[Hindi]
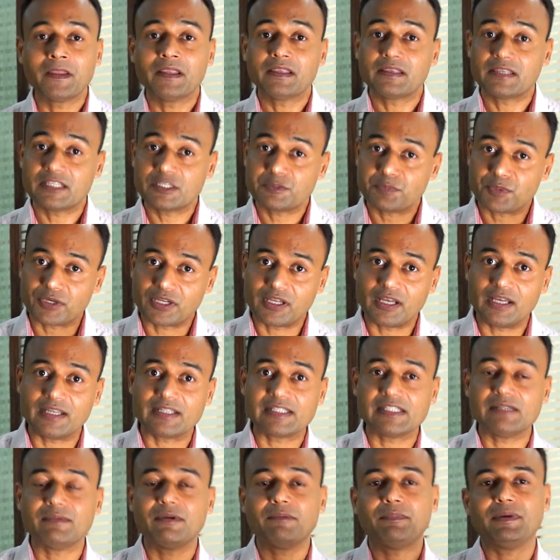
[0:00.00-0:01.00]
किस प्रकार
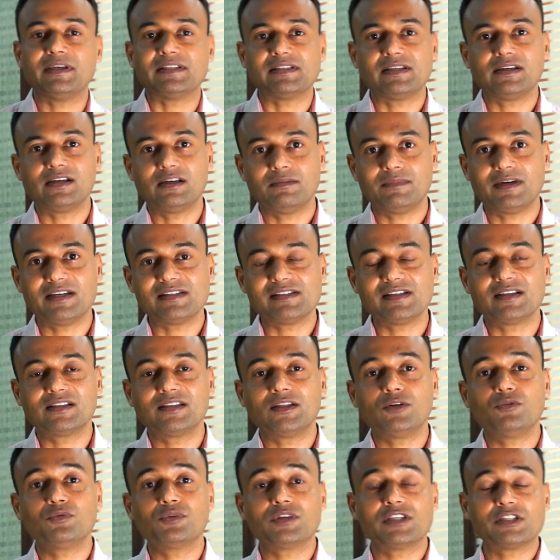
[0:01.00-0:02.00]
से मैं पैसा कमा सकता
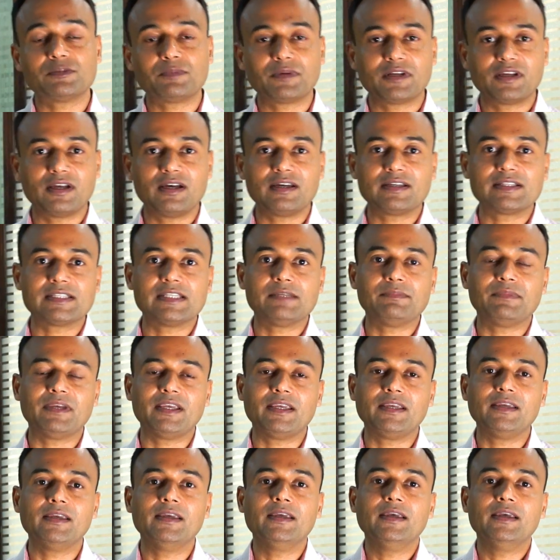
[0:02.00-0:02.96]
हूँ किस प्रकार से मैं